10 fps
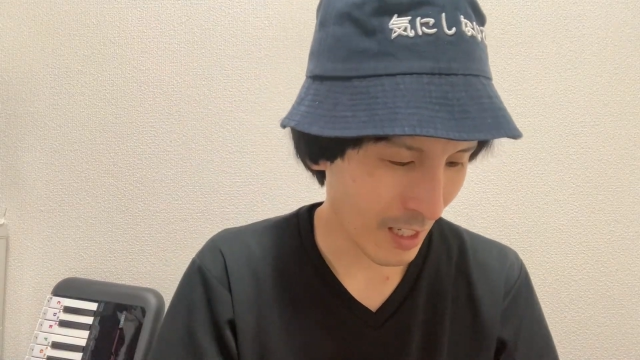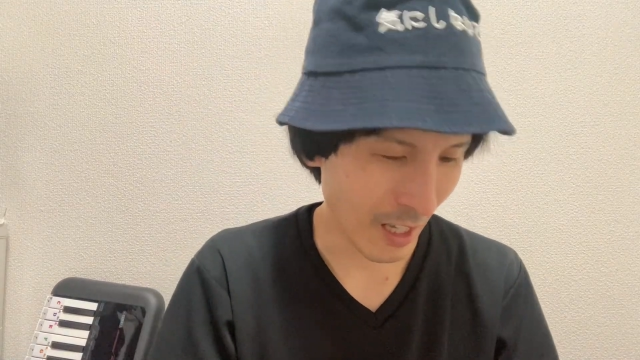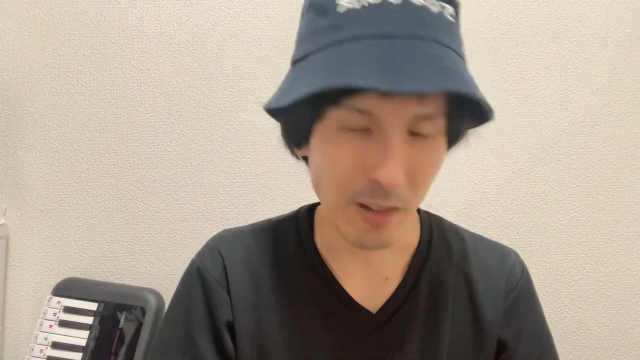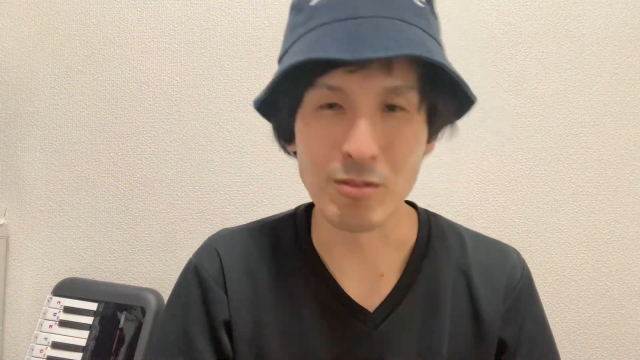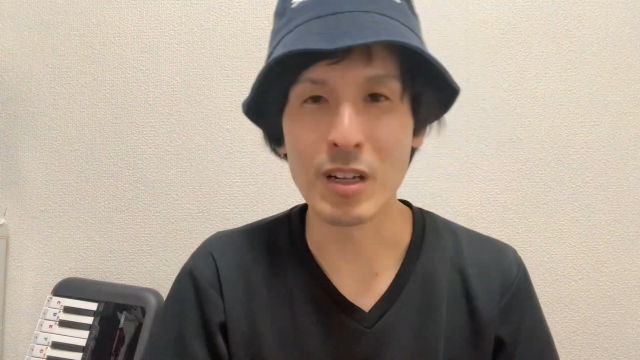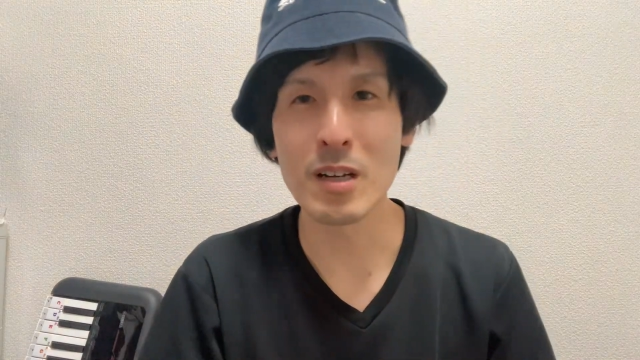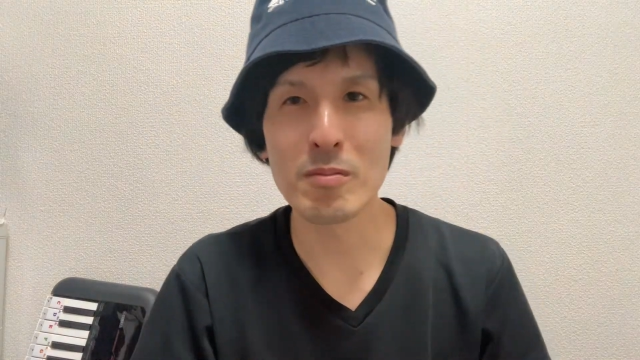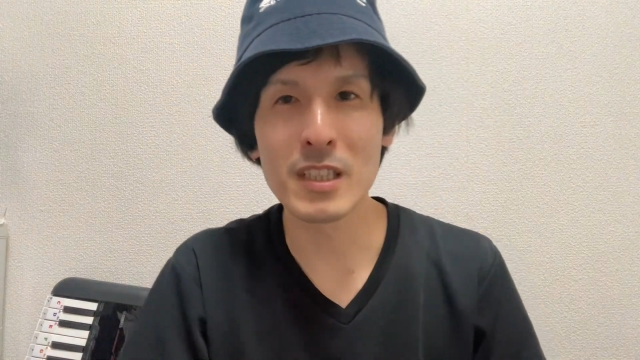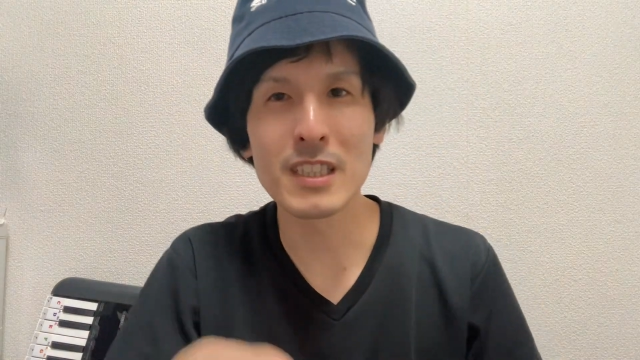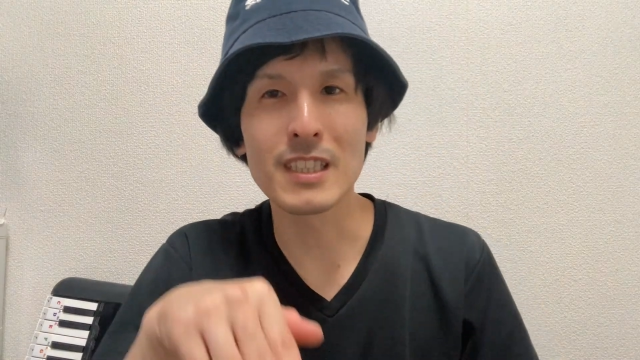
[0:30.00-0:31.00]
裏
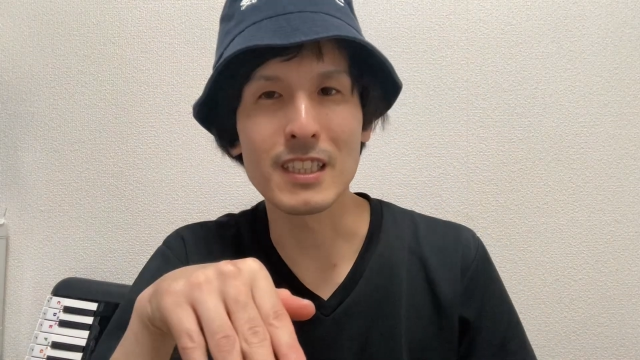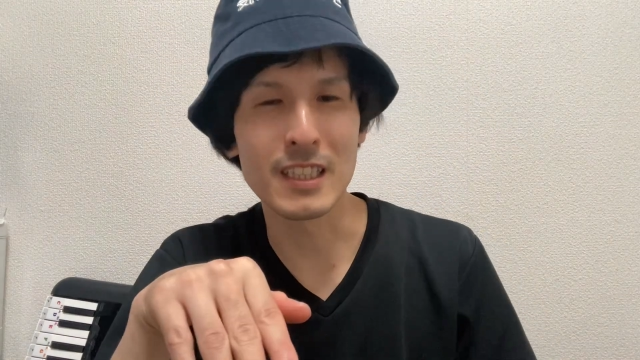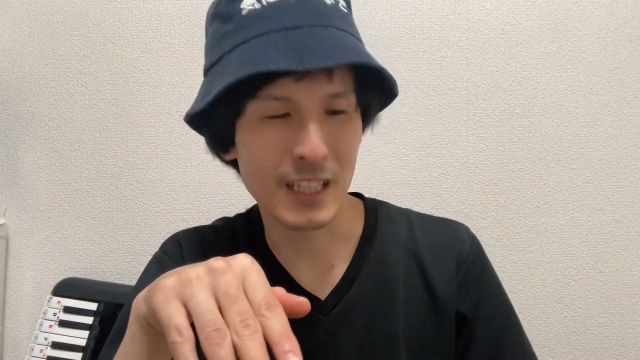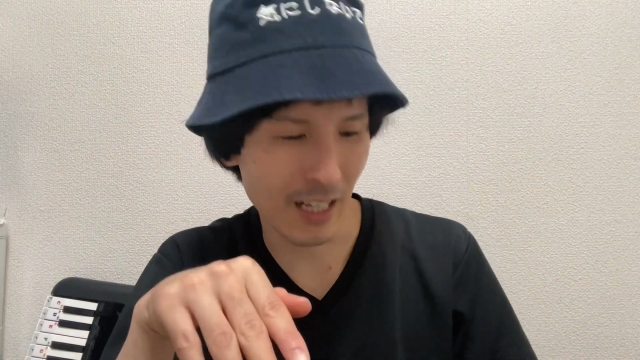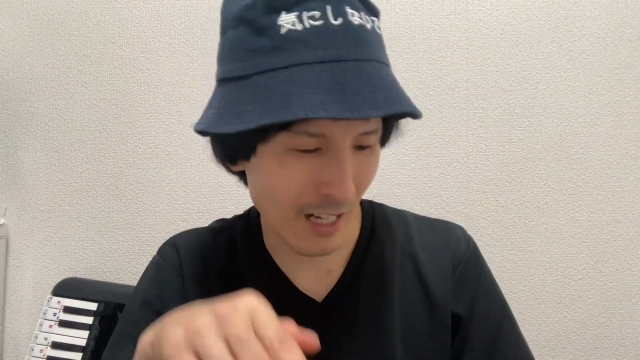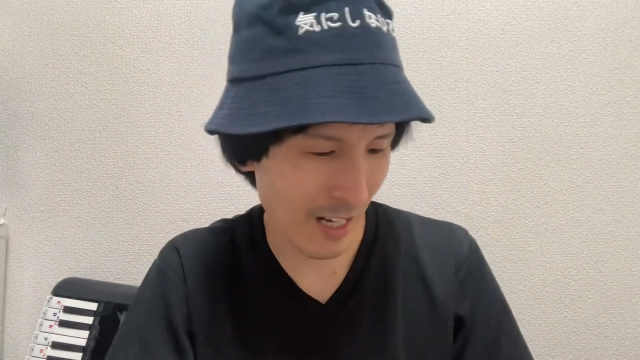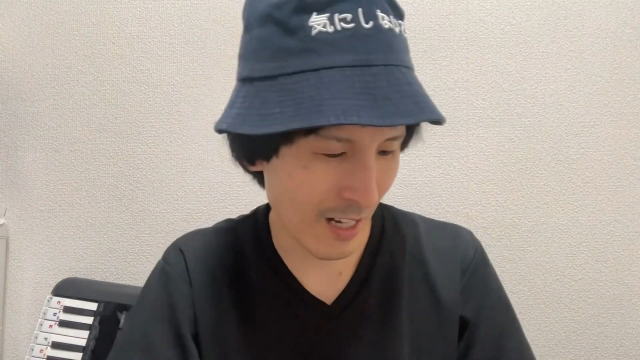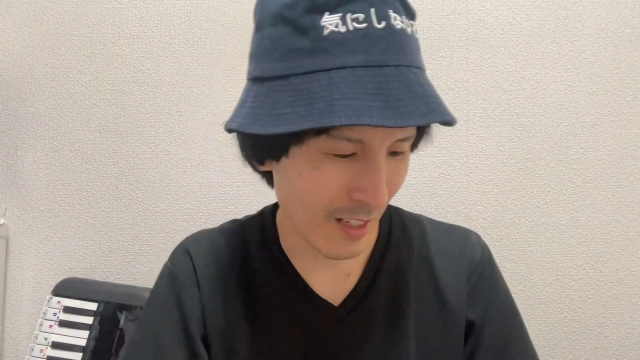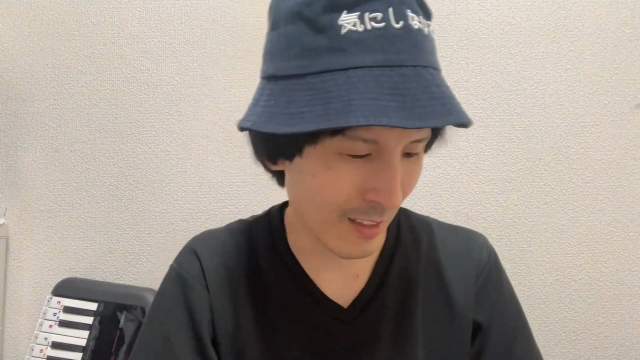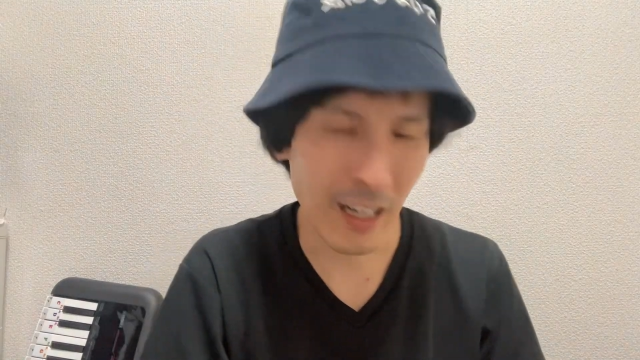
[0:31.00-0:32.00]
飯
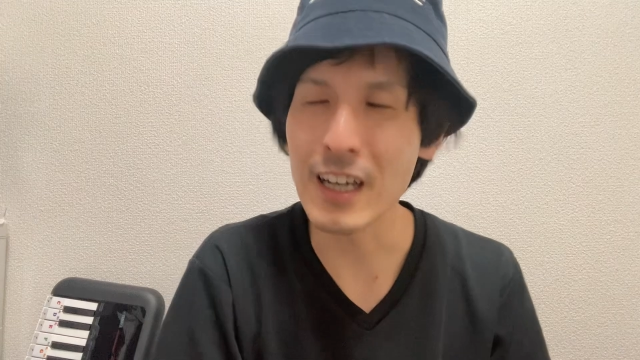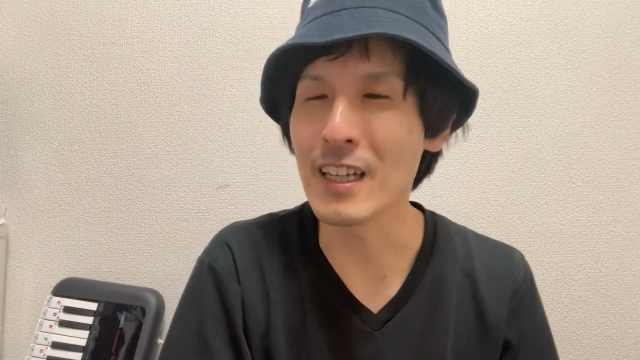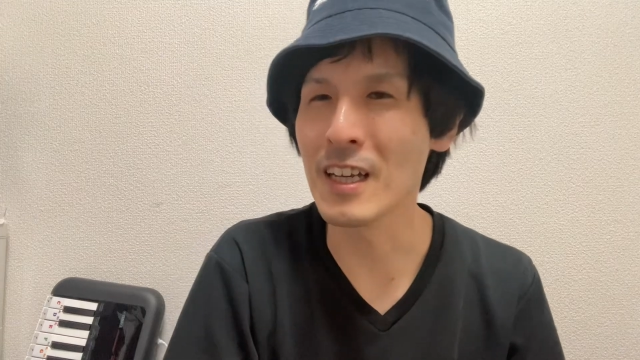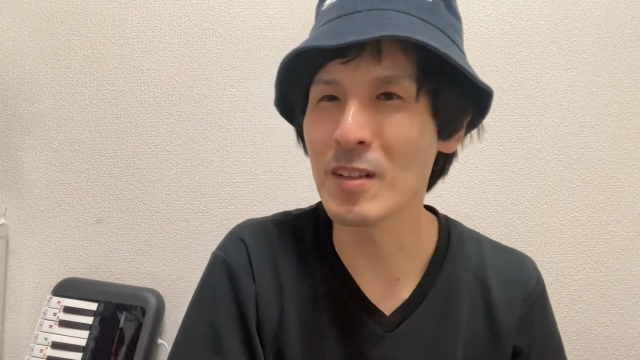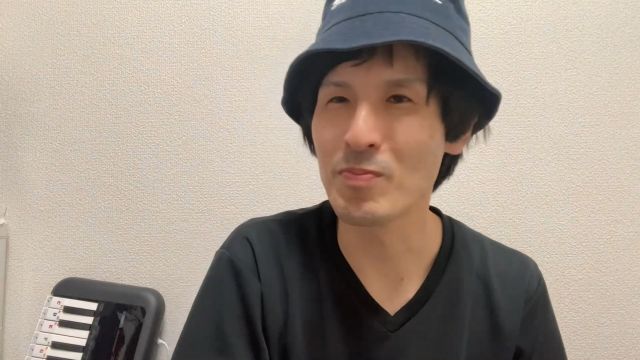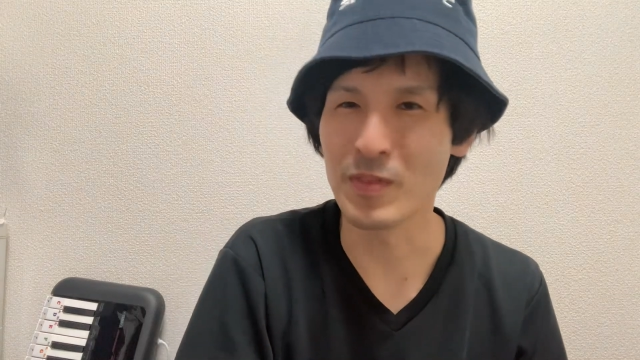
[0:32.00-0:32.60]
屋、なんかね、